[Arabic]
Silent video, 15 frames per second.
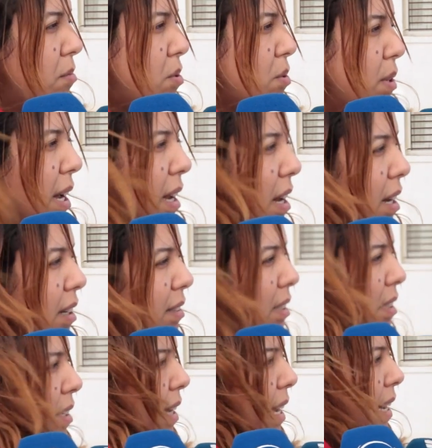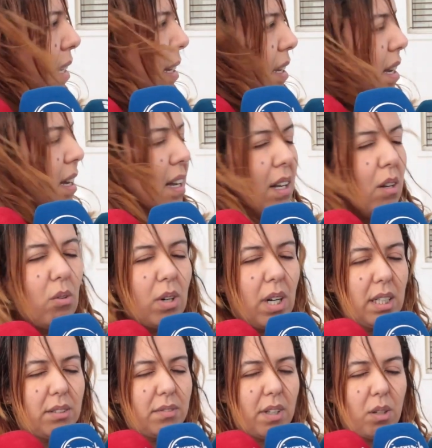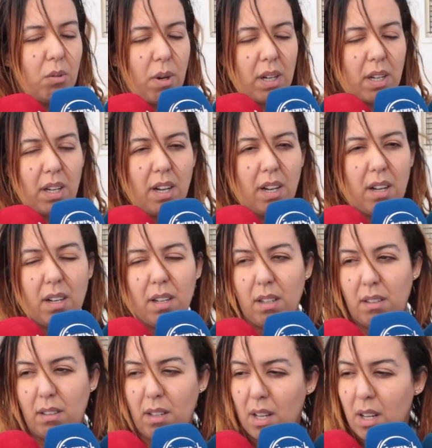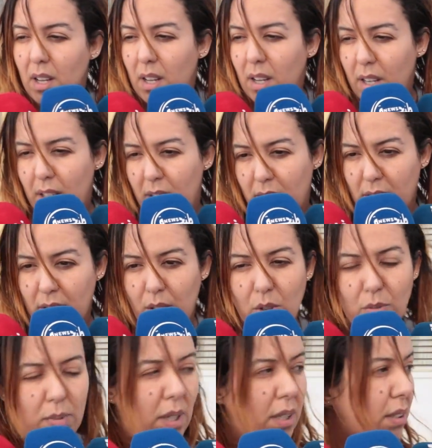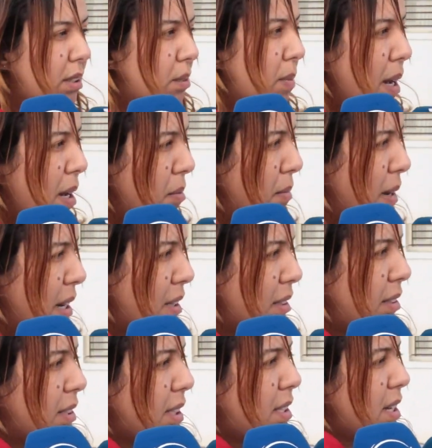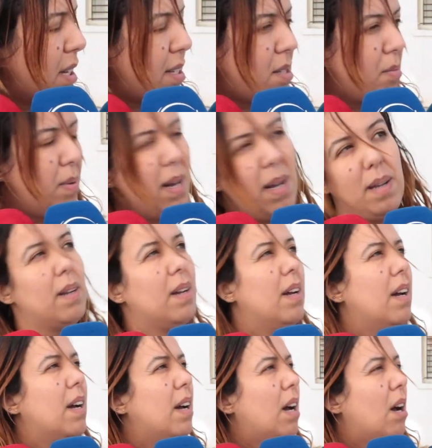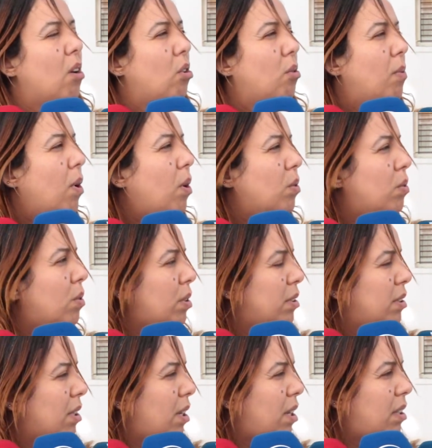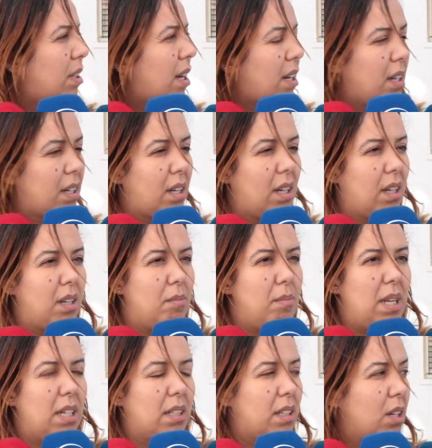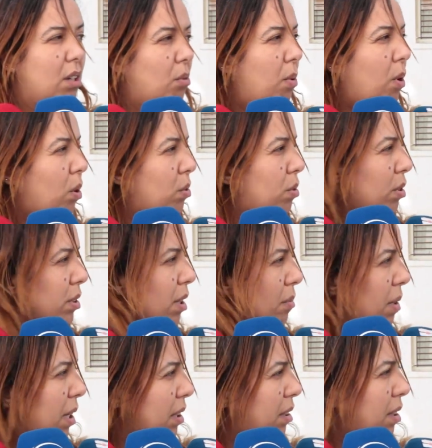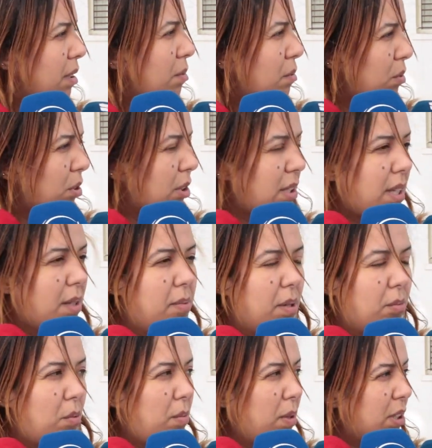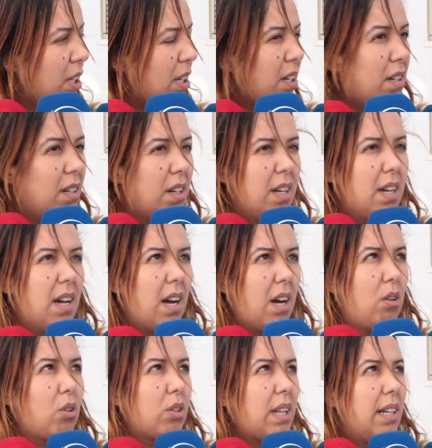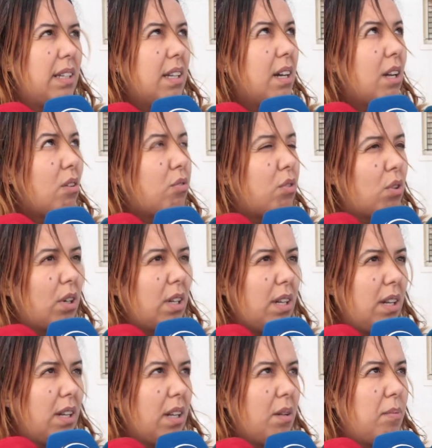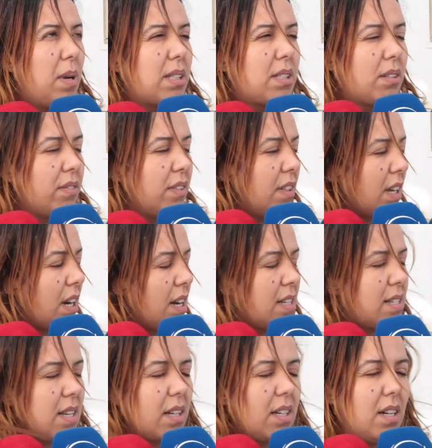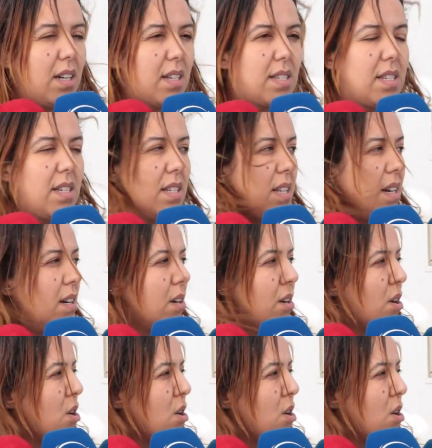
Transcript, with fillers: مسؤول على هذا الحي اللي وقعت فيه الواقعه آه، اليوم الصباح مع 6 ديال الصباح الوغ بالحضور ديال الدرك الملكي وبالحضور ديال المقدم واتصل بيا مباشره الوغ طلعنا لفوق البلاصه فين راها ساكنه السيده